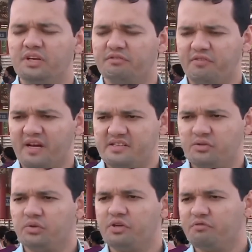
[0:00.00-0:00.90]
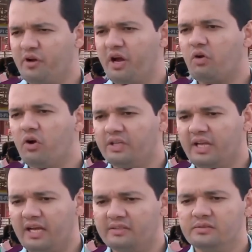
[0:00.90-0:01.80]
fase do que foi
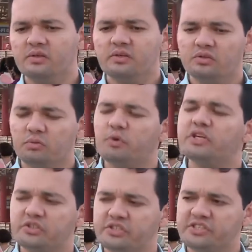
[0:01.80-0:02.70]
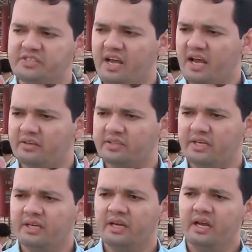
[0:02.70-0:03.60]
acordado no Poder Judiciário.
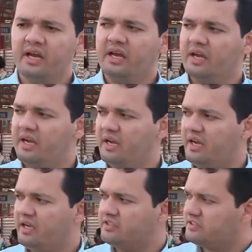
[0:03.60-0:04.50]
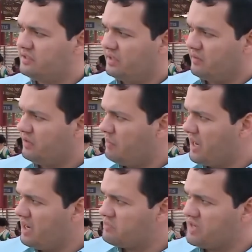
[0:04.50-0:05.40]
Né? É,
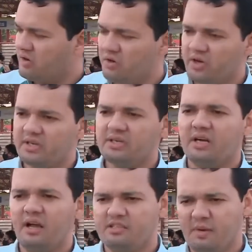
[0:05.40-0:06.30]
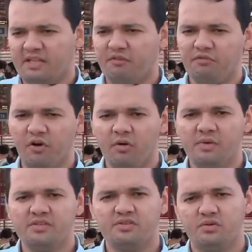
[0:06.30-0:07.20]
liberamos agora as
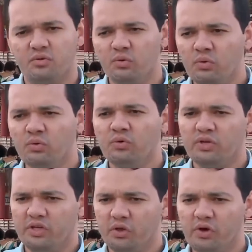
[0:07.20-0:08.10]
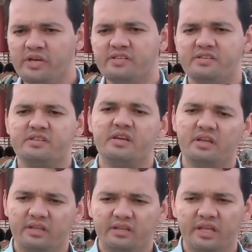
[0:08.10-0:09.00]
plataformas 1 e 2
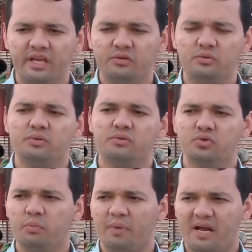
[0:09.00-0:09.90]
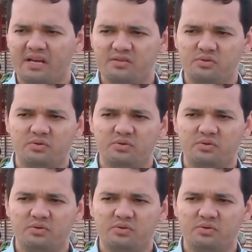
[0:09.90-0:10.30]
dentro do prazo